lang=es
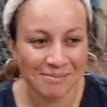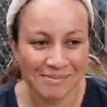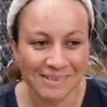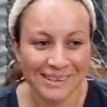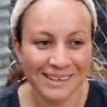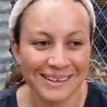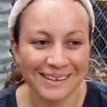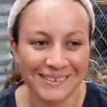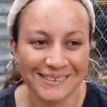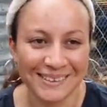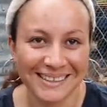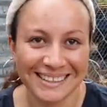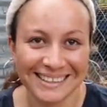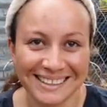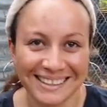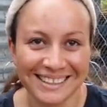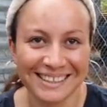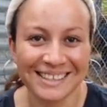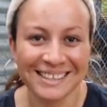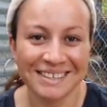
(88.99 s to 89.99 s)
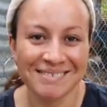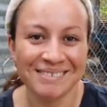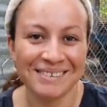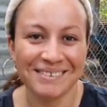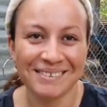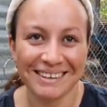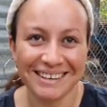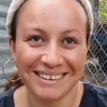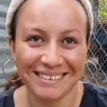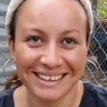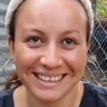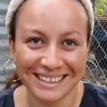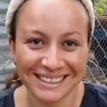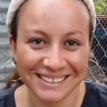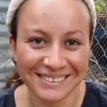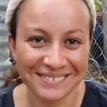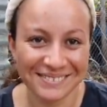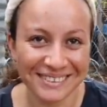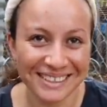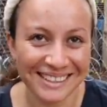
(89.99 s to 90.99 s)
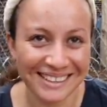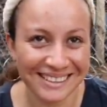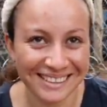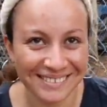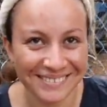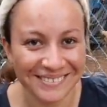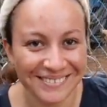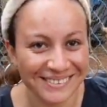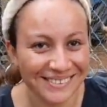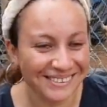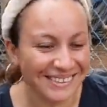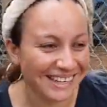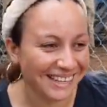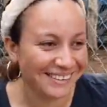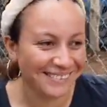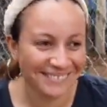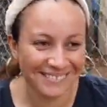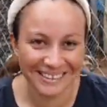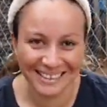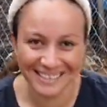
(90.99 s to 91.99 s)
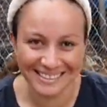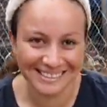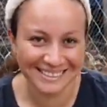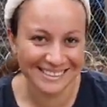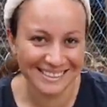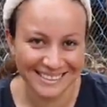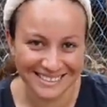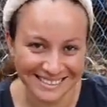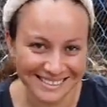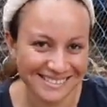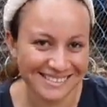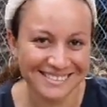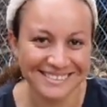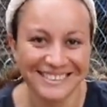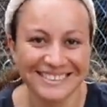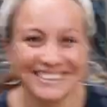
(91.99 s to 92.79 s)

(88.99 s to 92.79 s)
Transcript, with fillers: mira ahorita y cómo me voy a ver después, ya no voy a ser yo.